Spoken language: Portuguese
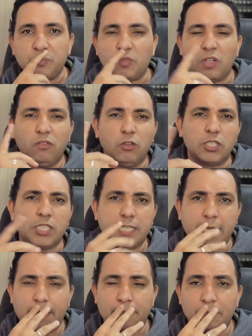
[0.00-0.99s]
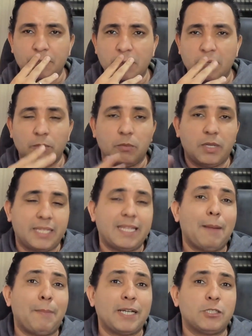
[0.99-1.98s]
você, porque tem
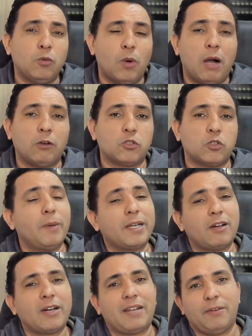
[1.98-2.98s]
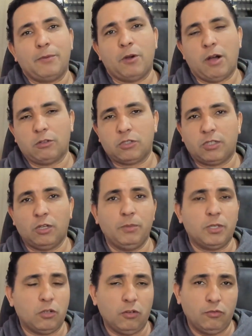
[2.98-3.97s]
a parte do áudio. Como é que eu gravei meu áudio? Eu tenho um
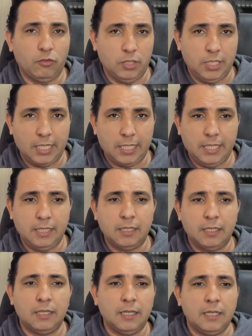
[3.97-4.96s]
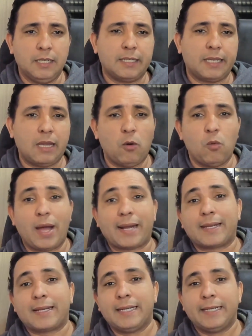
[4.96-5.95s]
microfone aqui, que é o
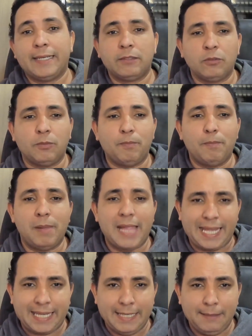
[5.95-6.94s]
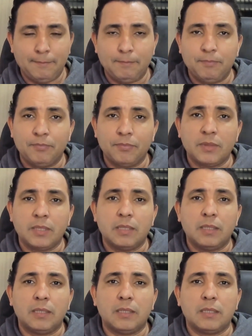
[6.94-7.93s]
Arcano Black
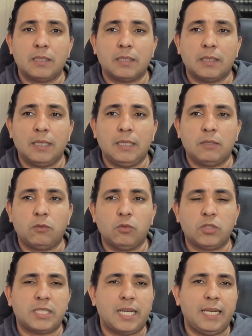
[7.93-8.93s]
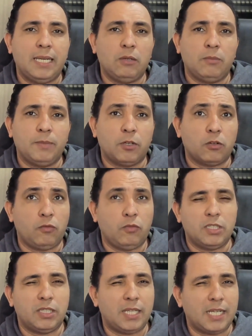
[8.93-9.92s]
ele custa aí o
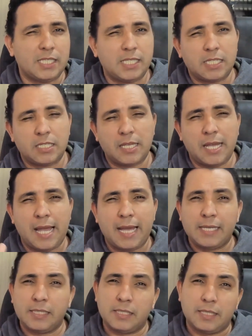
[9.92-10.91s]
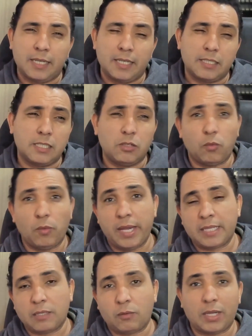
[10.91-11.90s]
microfone 300 reais,
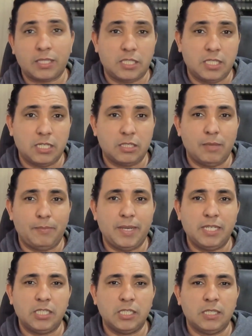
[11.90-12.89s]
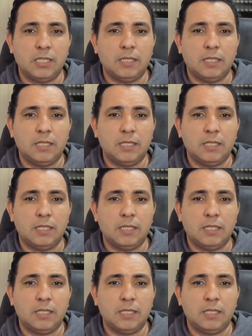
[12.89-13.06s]
350, 400, depende